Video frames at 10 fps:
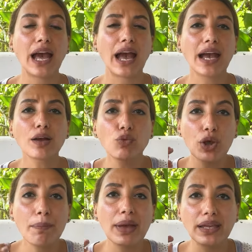حاجه
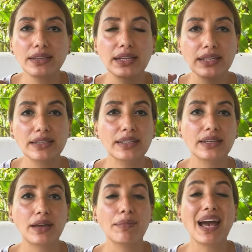مهمه جدا جدا
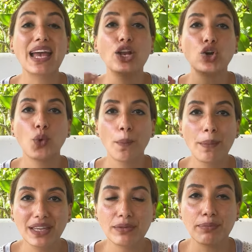يا جماعه
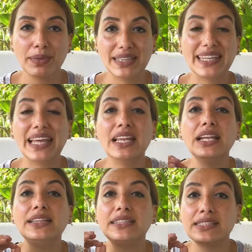الكوميتمنت
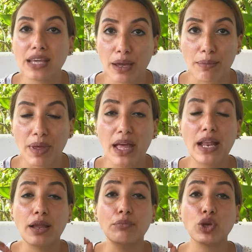الالتزام
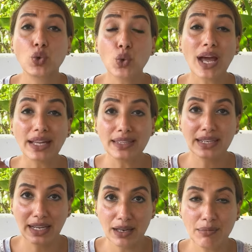لما يكون عندك
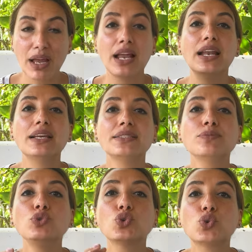حلم
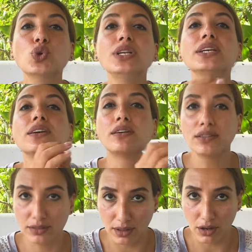لازم يكون ليكي
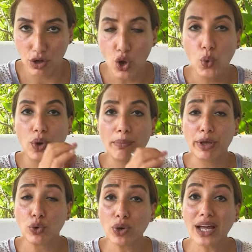خطه ولما
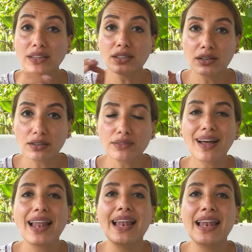يكون عندك خطه
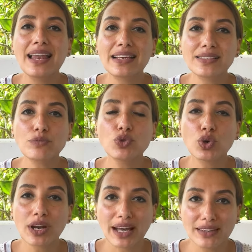لازم
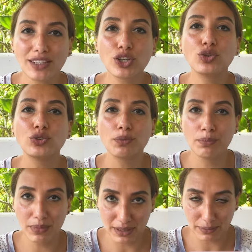يكون عندك
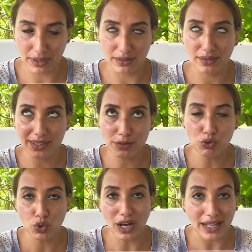كوميتمنت لازم
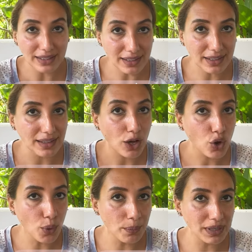يكون عندك
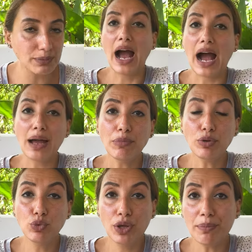كوميتمنت عامل
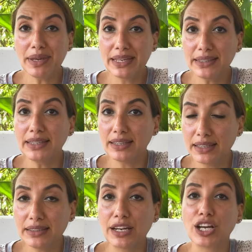مهم جدا
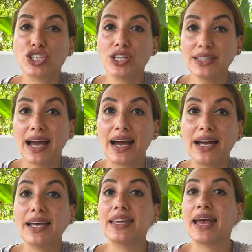جدا عشان
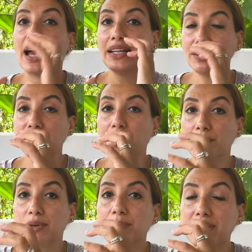تحققي هدف
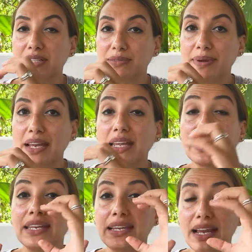كبير بالنسبه لك
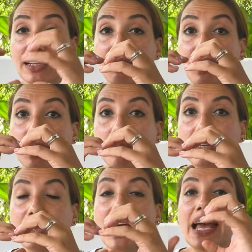ان الهدف الكبير
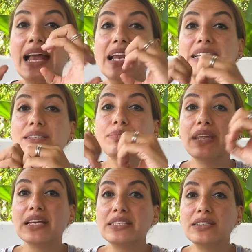ده لازم
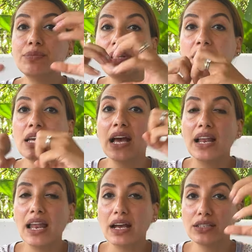تقسميه
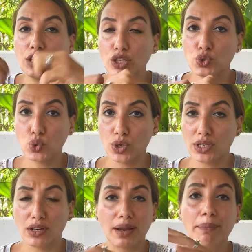لاجزاء
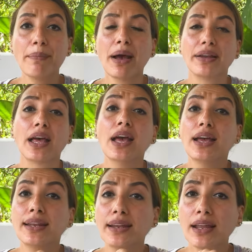صغيره بمعنى
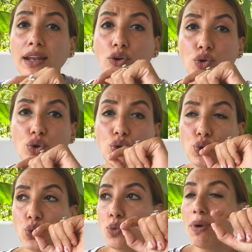ان انا كل
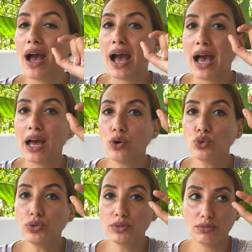يوم هاخد